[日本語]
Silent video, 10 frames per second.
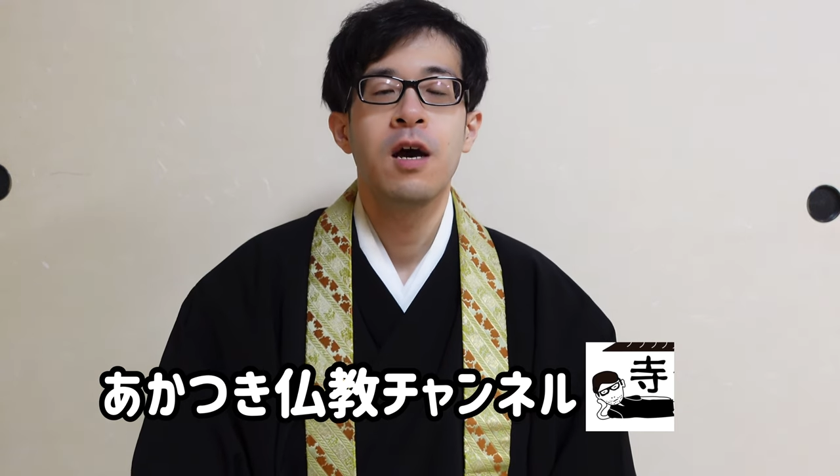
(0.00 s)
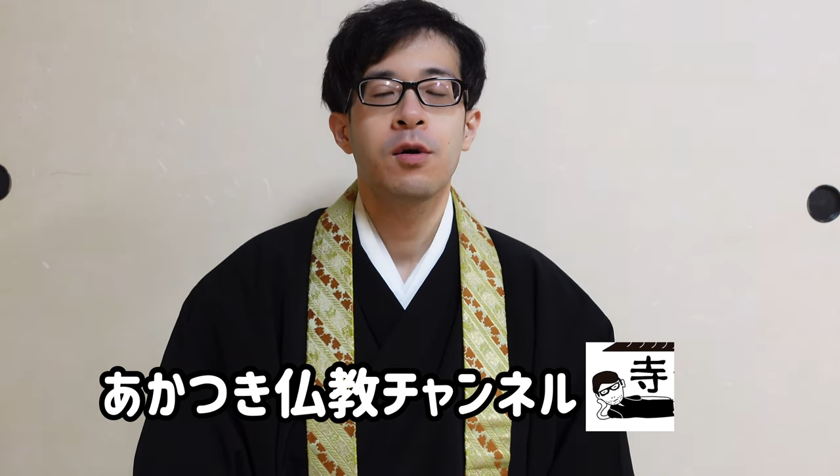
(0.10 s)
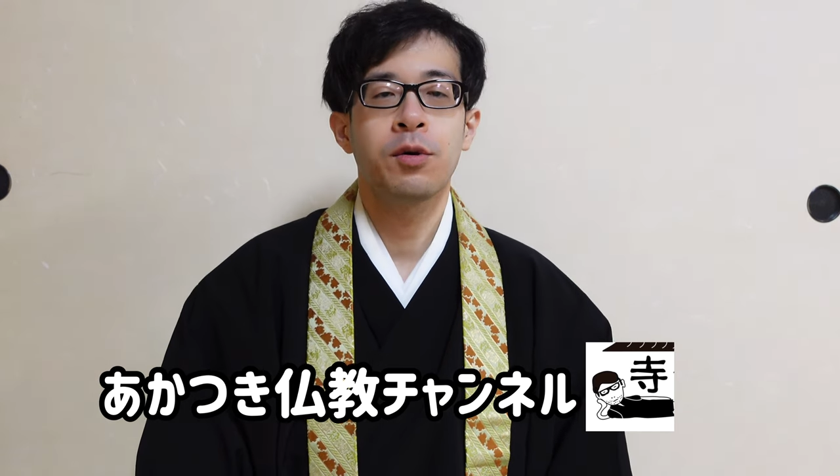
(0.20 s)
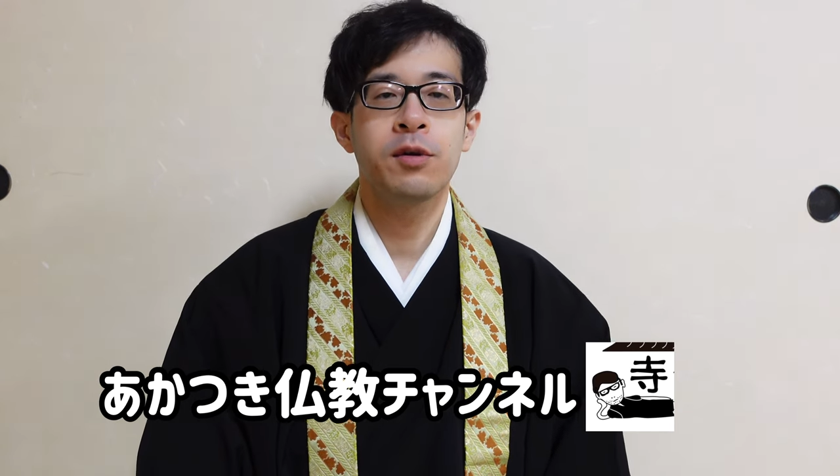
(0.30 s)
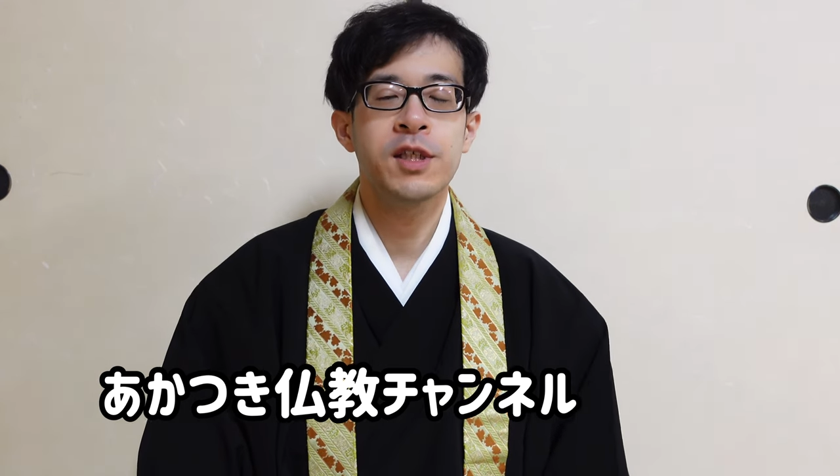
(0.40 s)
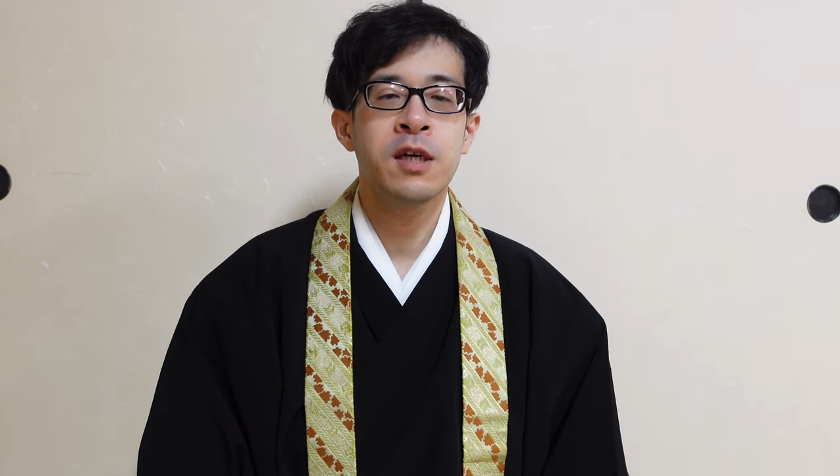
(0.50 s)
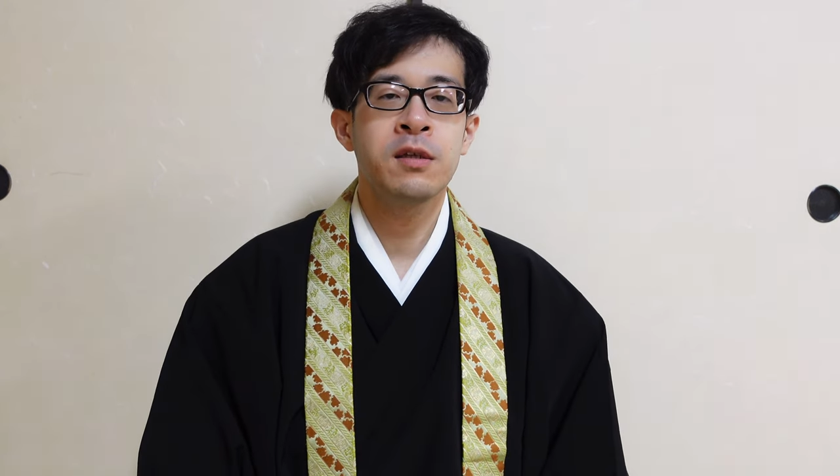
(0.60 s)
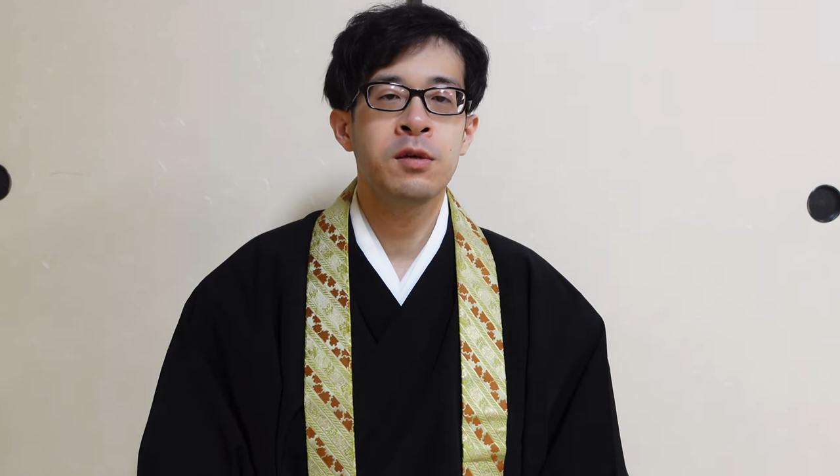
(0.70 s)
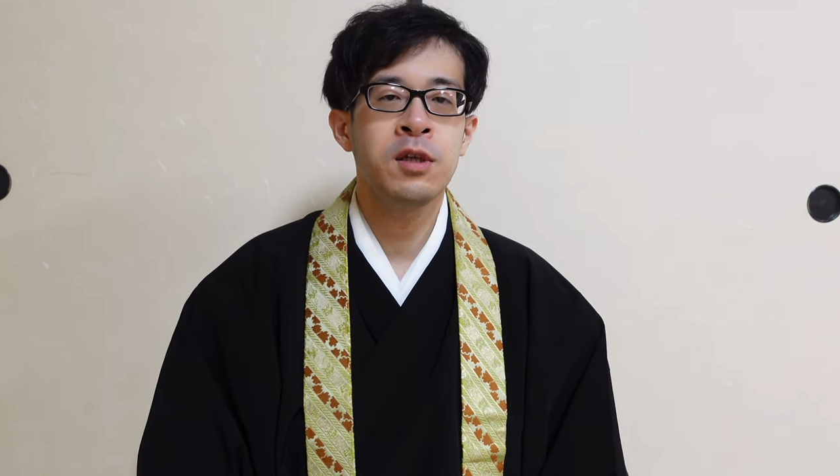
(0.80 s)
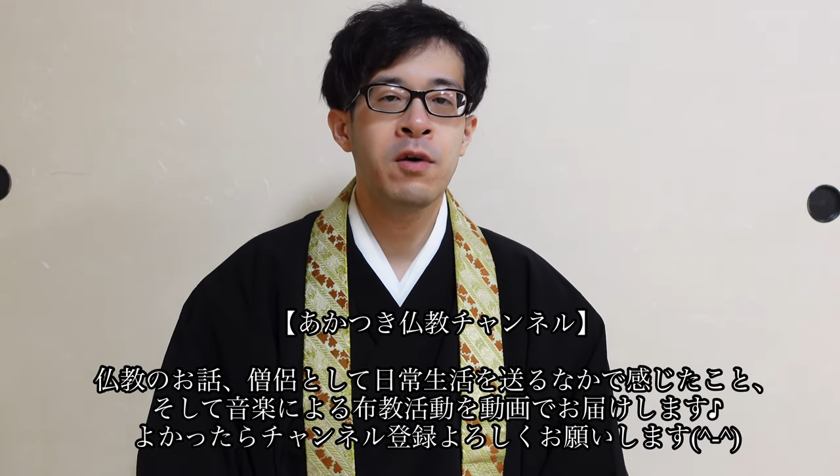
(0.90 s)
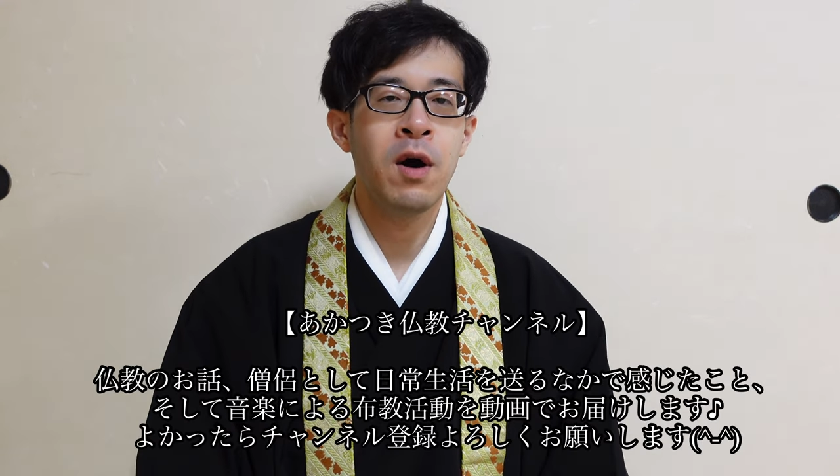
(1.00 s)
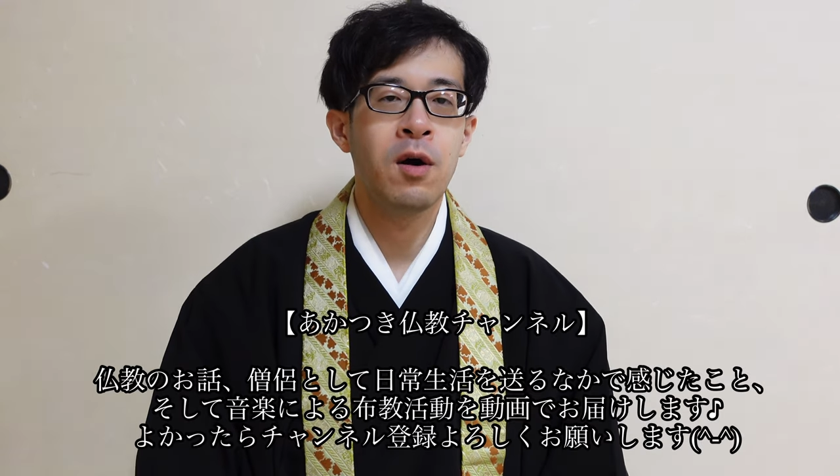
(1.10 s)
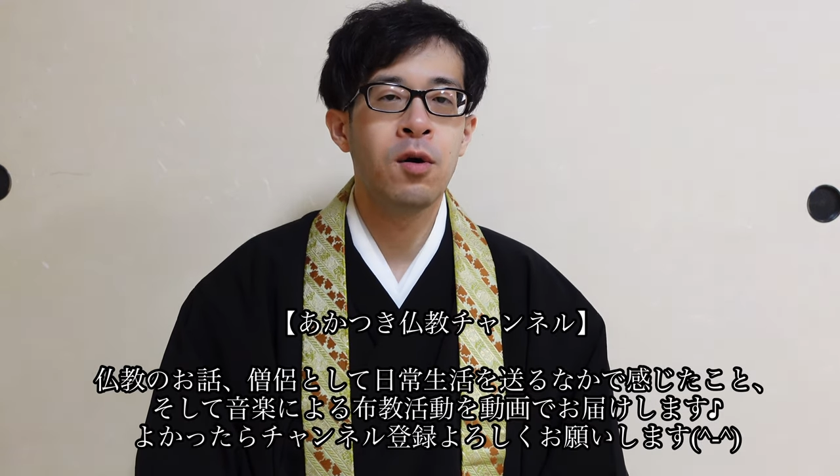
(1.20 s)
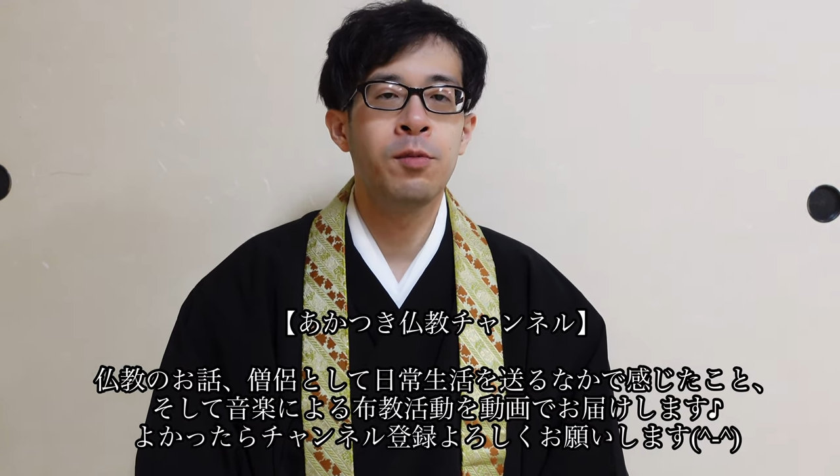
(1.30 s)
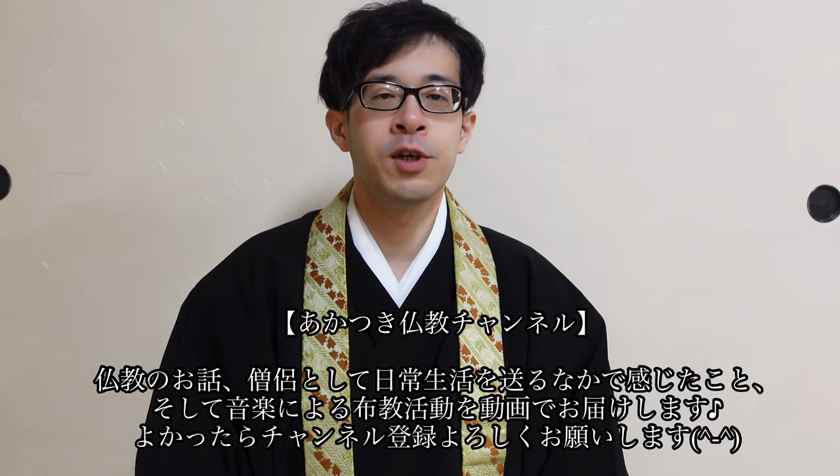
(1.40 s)
このチャンネルで
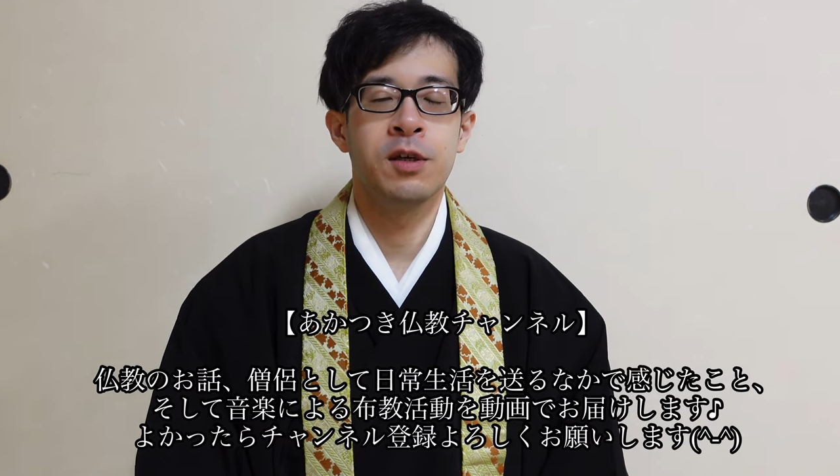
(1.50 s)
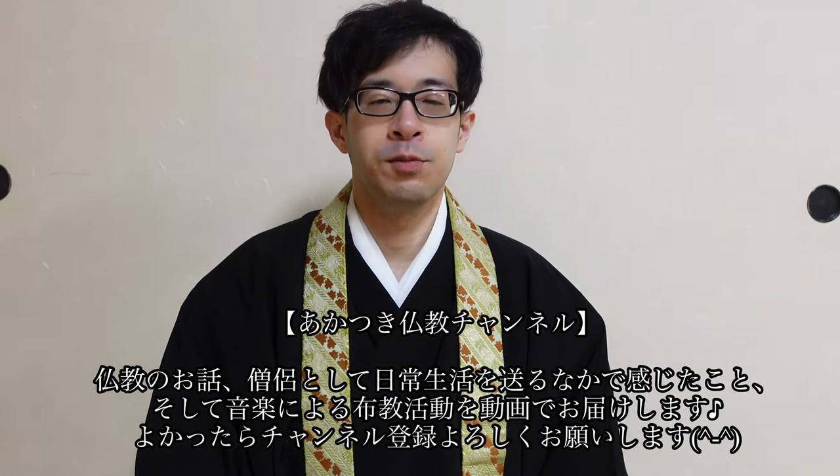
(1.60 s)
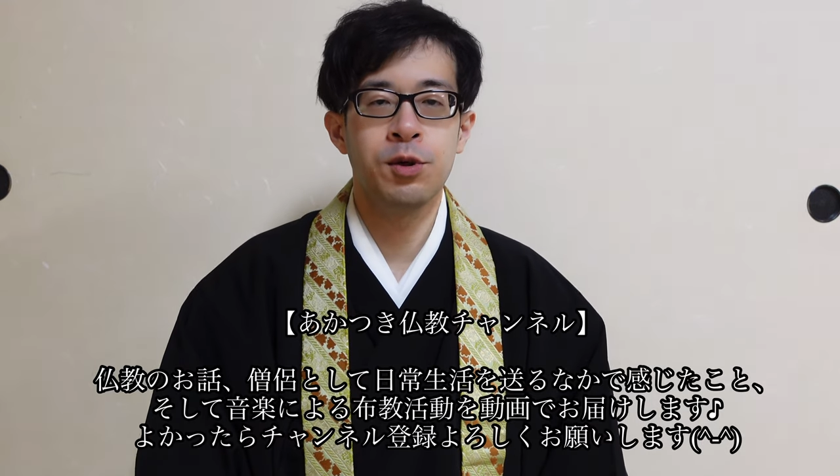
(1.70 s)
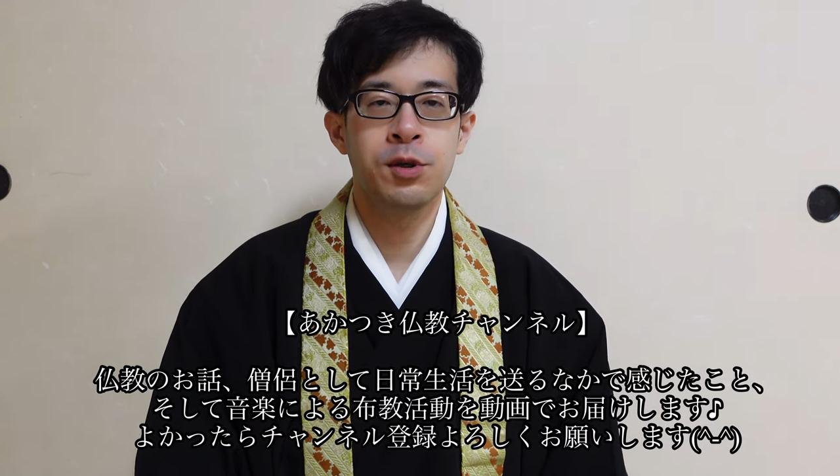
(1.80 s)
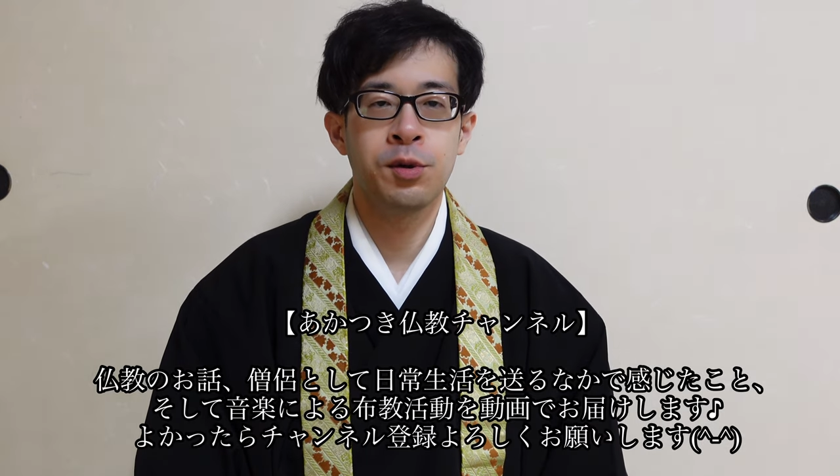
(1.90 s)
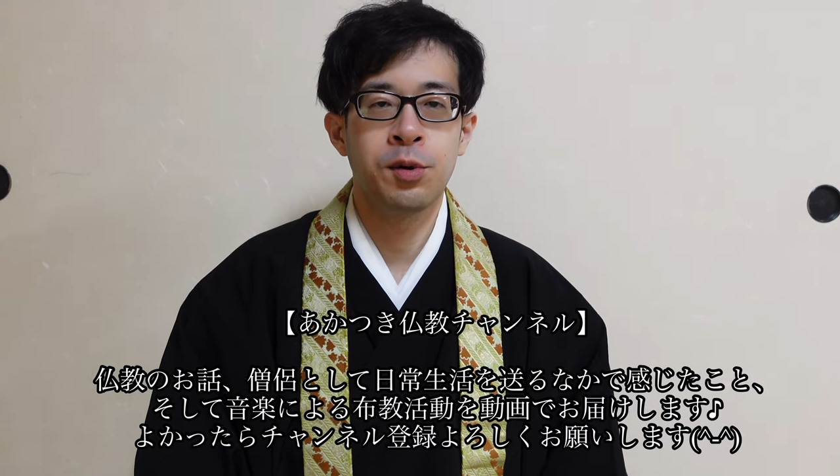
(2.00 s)
は主に仏教